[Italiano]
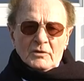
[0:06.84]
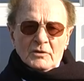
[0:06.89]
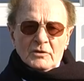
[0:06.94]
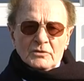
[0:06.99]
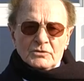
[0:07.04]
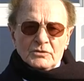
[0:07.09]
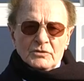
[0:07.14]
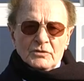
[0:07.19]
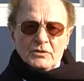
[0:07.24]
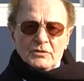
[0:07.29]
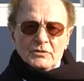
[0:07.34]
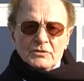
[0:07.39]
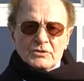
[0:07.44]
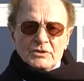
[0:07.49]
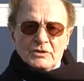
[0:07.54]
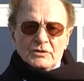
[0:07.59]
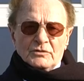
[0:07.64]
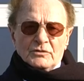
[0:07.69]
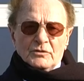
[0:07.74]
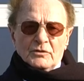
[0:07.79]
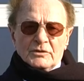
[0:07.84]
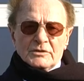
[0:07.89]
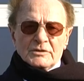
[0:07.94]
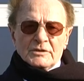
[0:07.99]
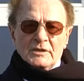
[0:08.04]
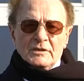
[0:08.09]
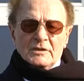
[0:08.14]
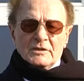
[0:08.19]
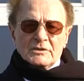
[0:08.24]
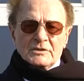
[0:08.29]
sono riuscito
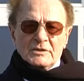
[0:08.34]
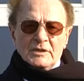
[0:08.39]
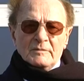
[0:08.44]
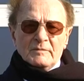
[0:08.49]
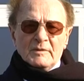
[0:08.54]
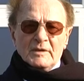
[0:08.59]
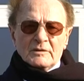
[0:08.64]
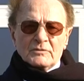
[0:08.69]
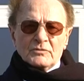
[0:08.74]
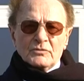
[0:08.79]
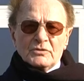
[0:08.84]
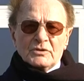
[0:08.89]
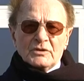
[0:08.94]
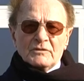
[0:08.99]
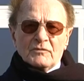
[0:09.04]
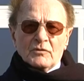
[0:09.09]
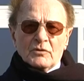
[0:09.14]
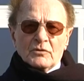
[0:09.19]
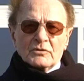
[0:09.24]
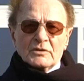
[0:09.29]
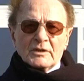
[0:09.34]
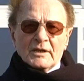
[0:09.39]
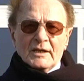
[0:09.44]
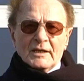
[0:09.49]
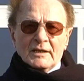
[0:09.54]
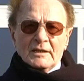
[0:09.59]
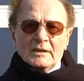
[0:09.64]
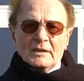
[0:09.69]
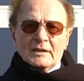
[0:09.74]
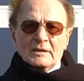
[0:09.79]
assieme a tutti i
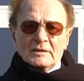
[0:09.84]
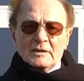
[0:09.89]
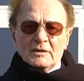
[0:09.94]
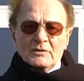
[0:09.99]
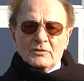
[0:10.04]
volontari del